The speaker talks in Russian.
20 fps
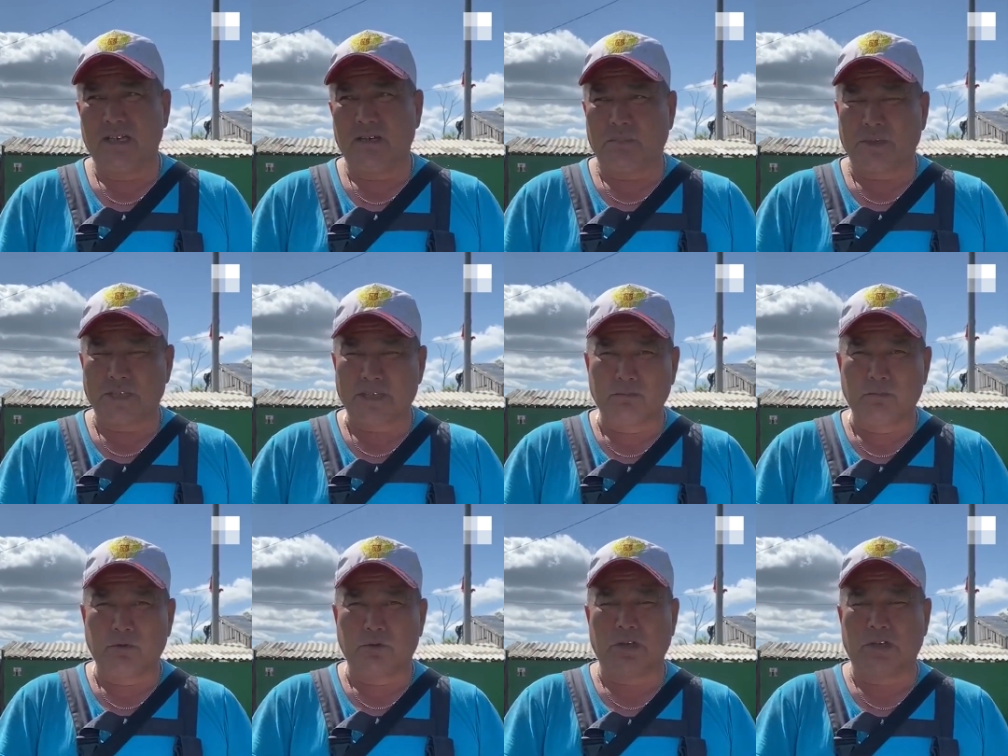
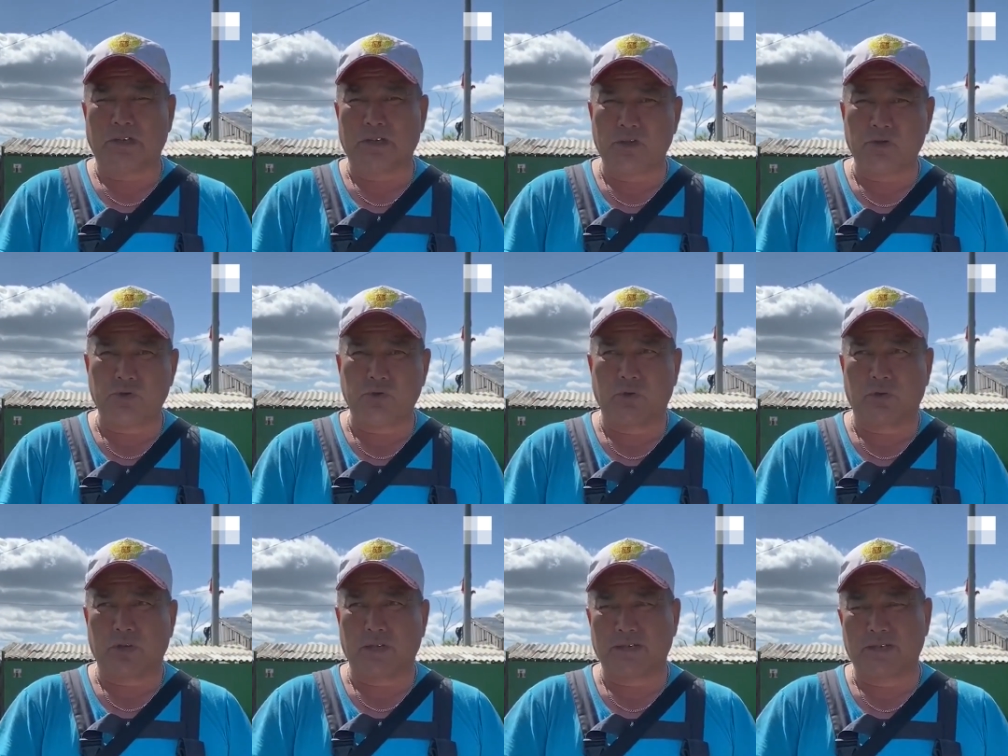посмотрят
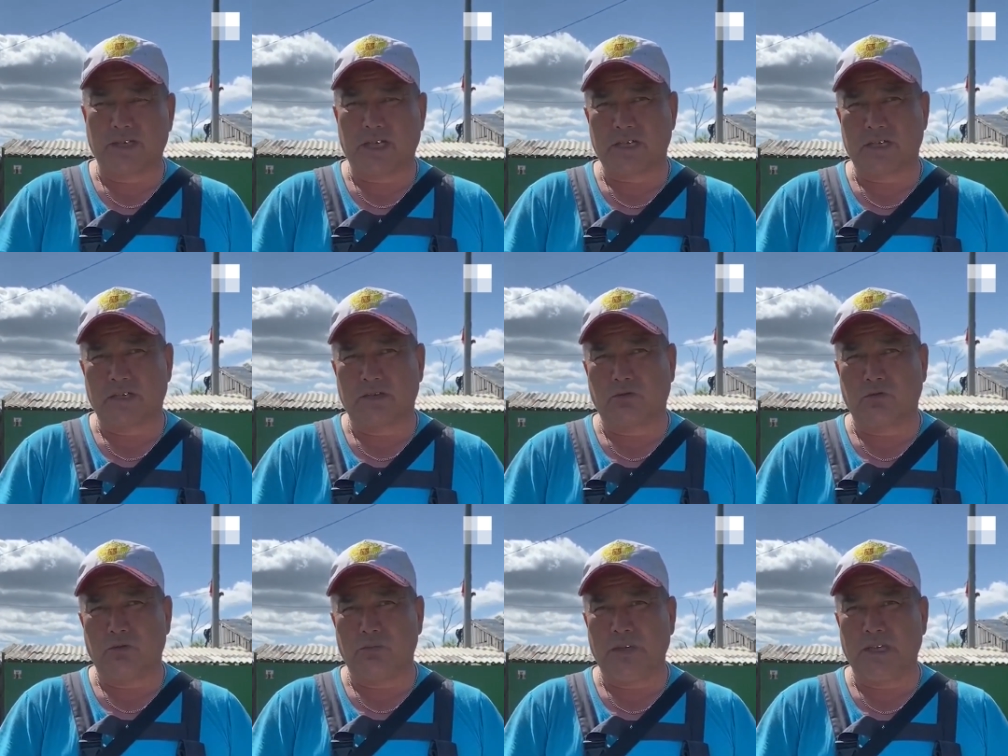еще раз наши
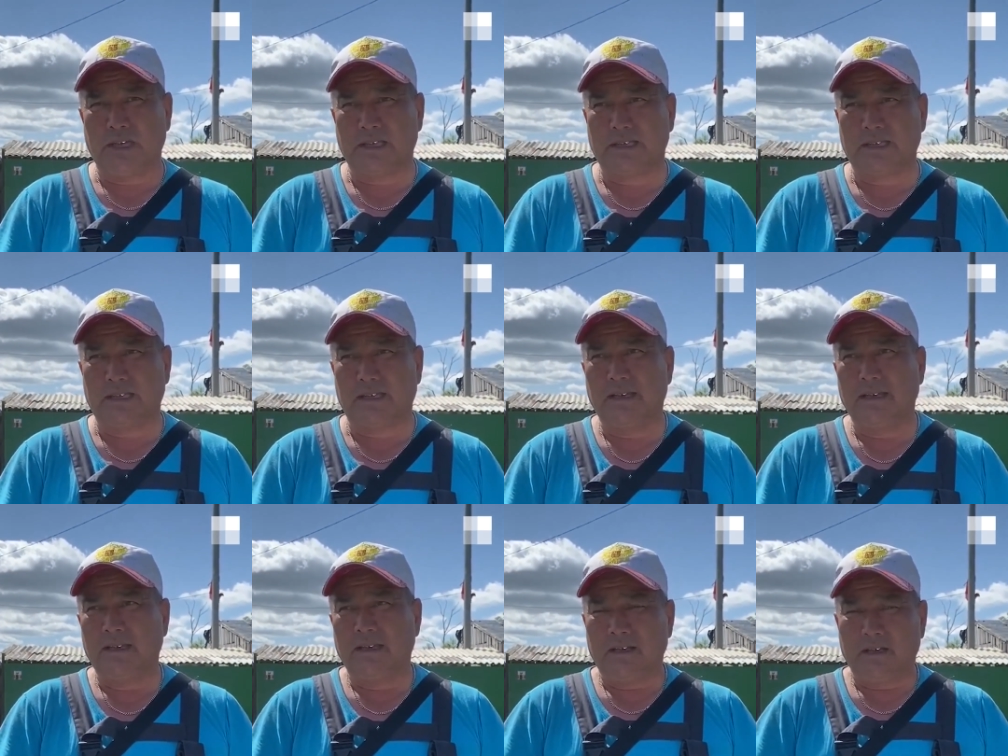документы,
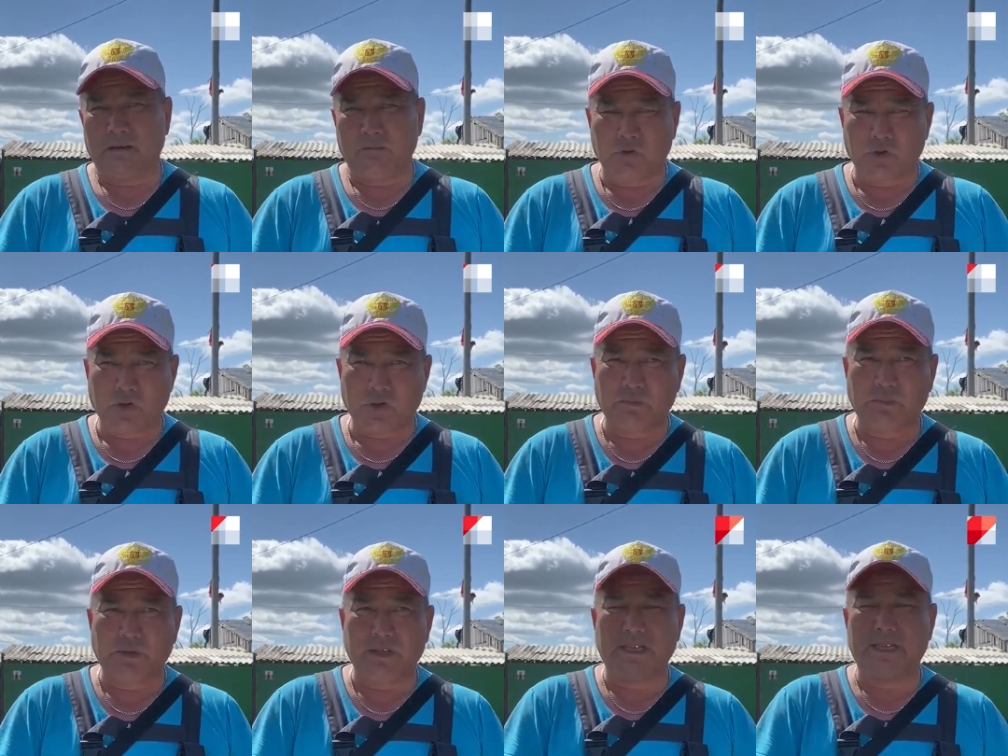
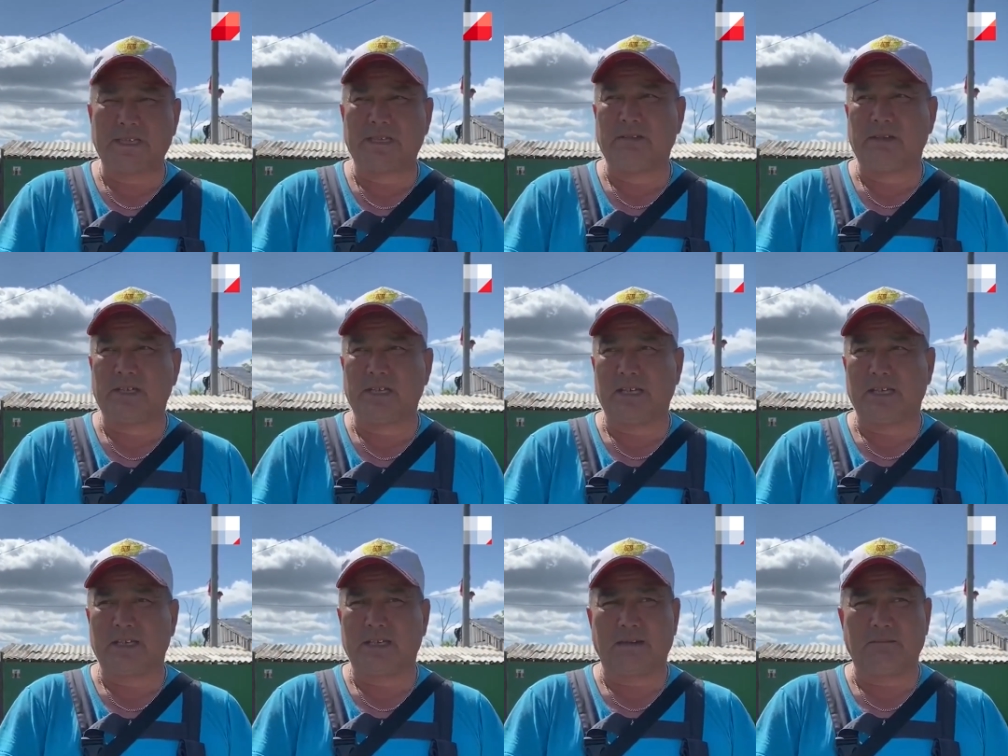может быть,
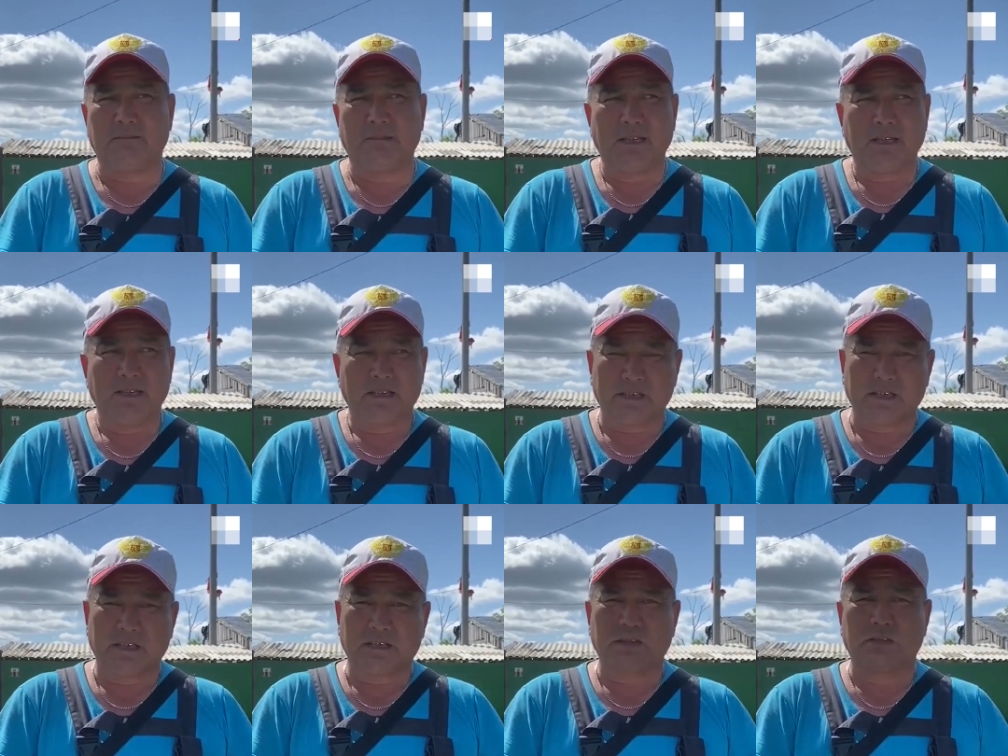действительно там
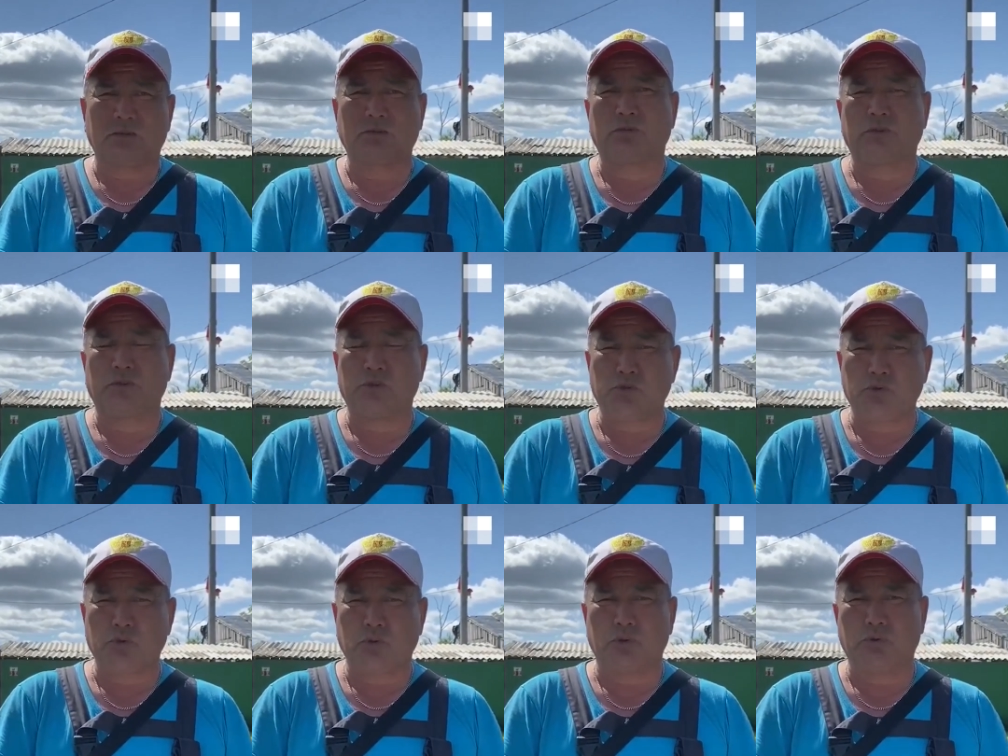создадут
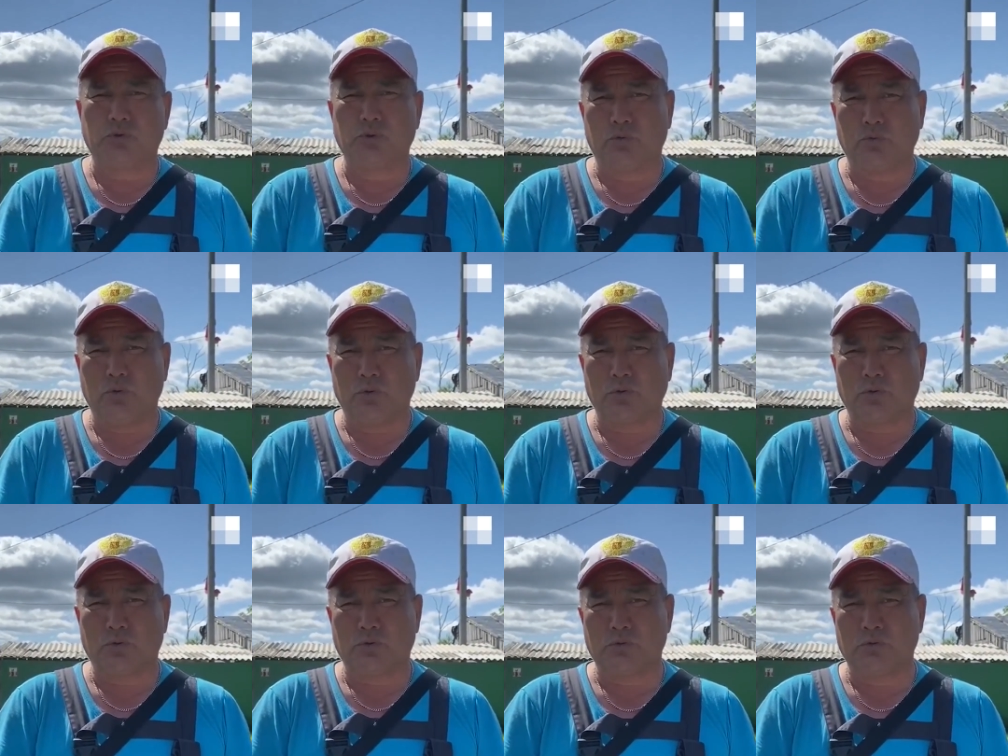еще одну
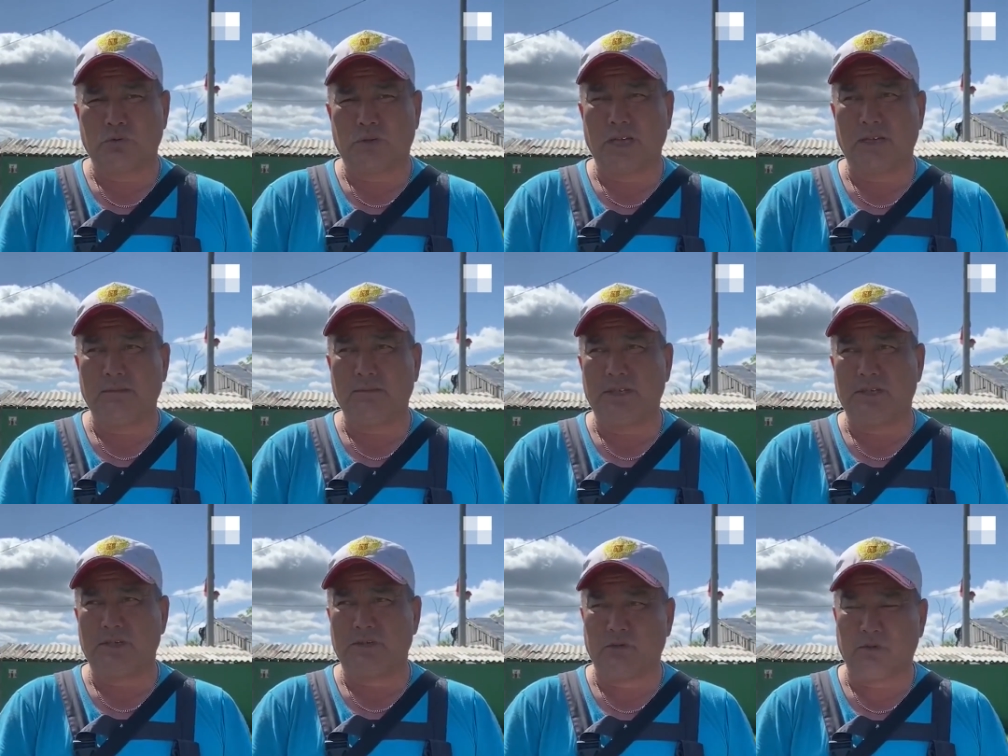конкурсную
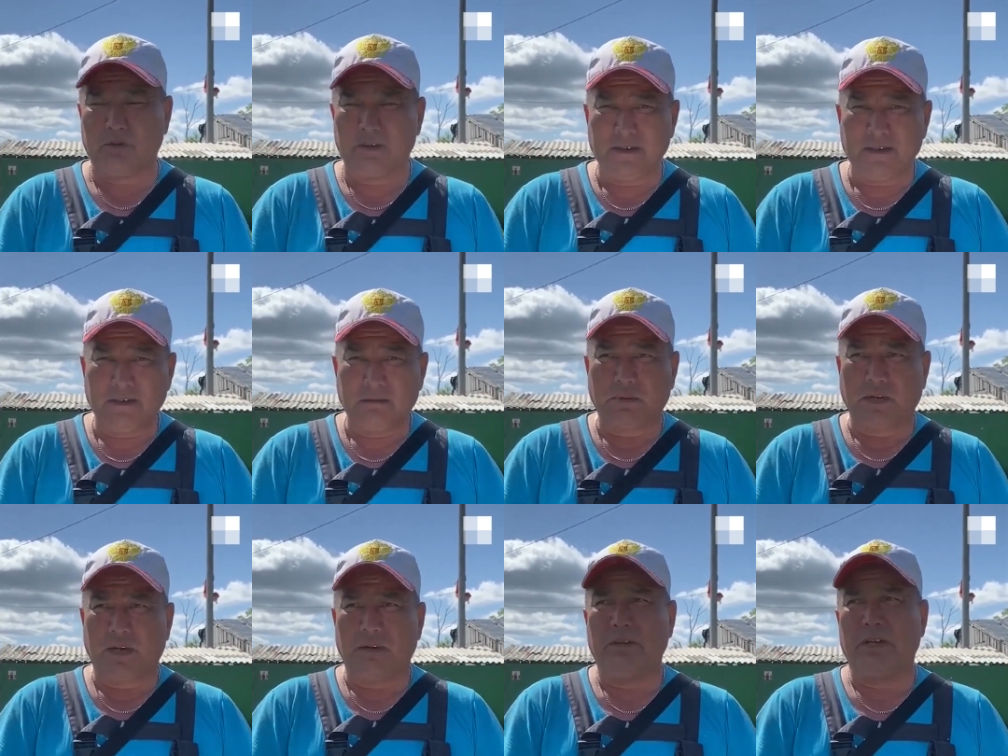комиссию,
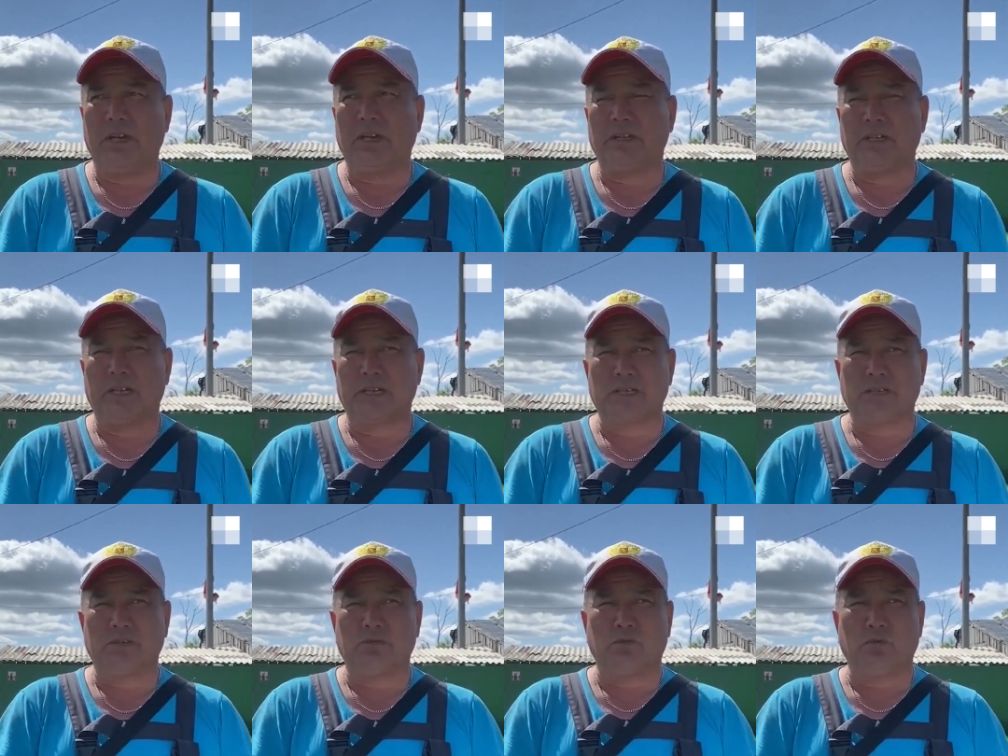проверят
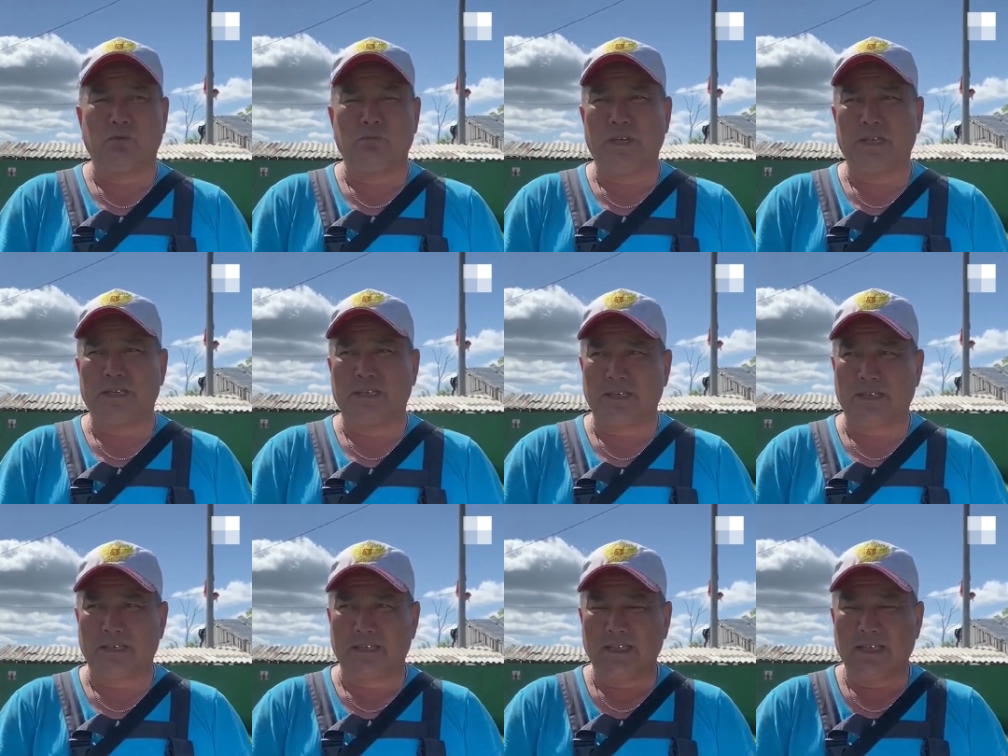наши
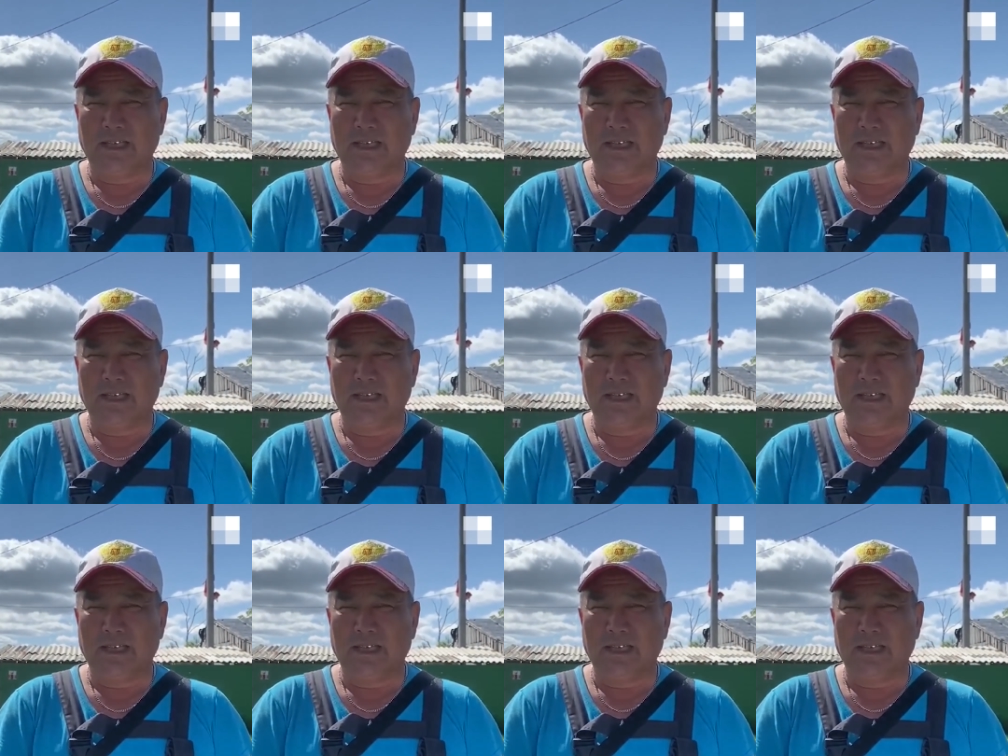документы